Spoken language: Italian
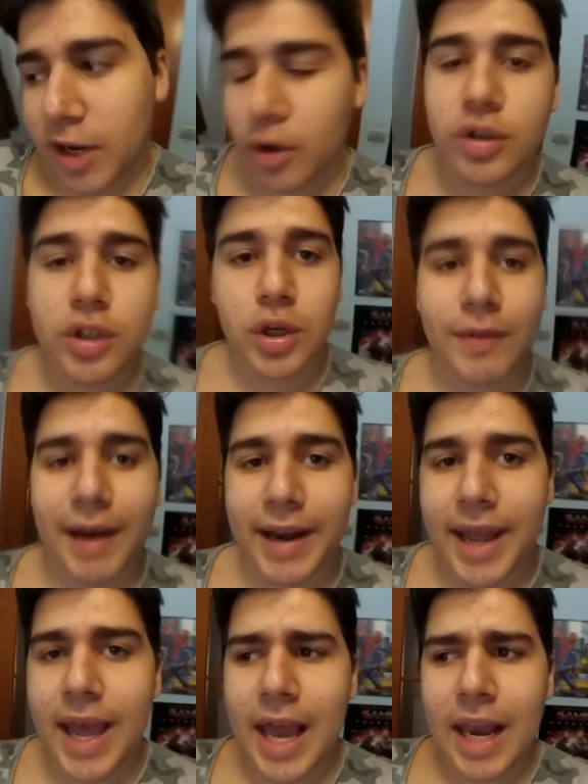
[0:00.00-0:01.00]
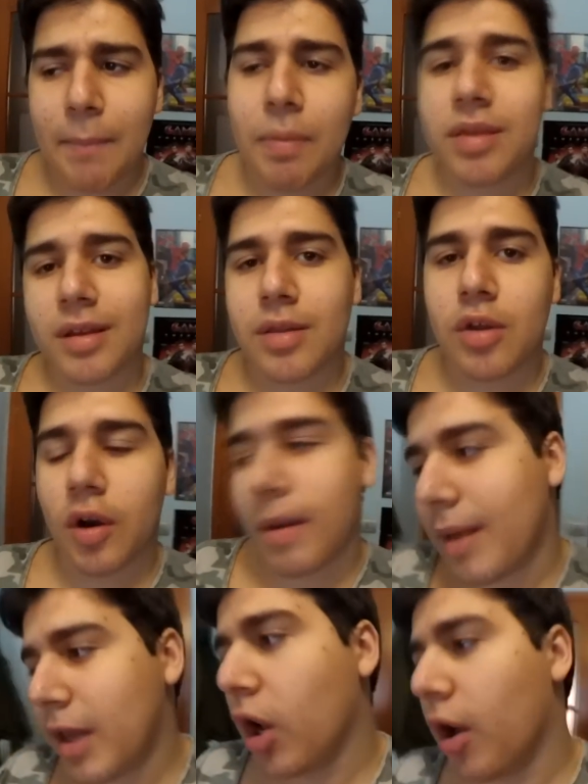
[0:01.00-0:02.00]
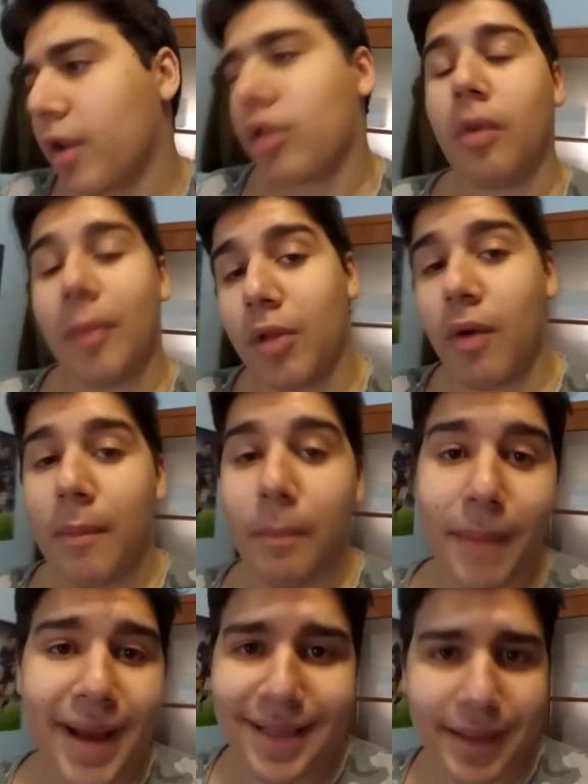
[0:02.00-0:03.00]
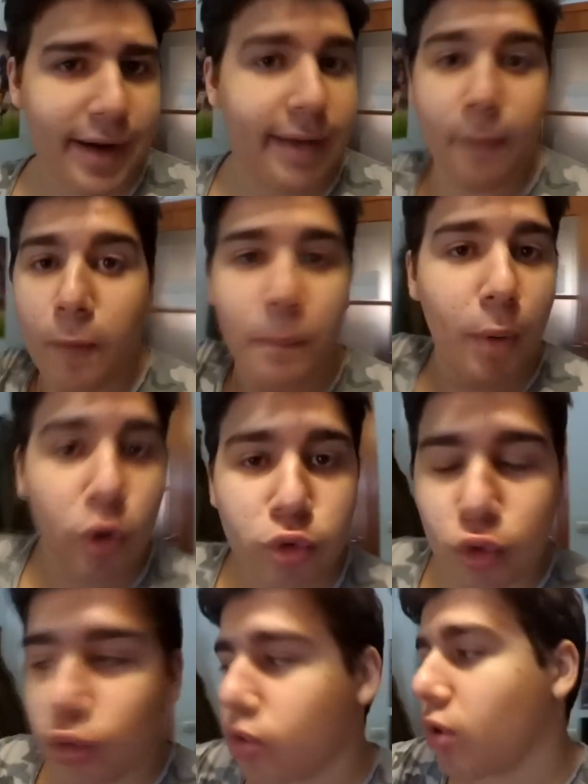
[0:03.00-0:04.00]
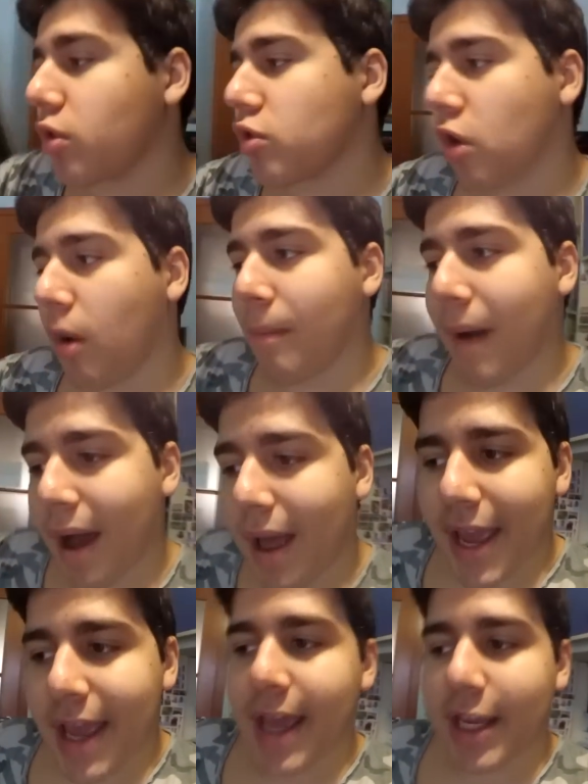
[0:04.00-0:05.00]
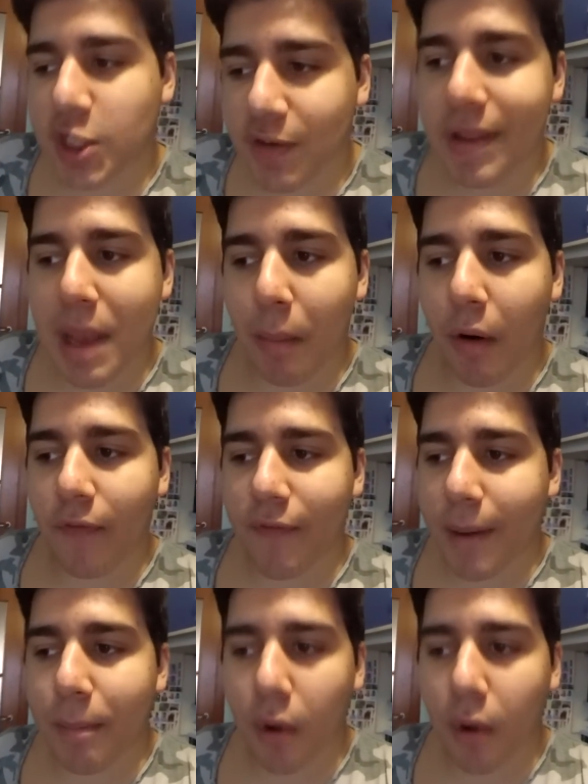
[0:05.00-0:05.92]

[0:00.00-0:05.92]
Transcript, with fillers: cerco di trovare la postazione migliore, insomma, dove mettere un po' il tutto, insomma, e ci vediamo fra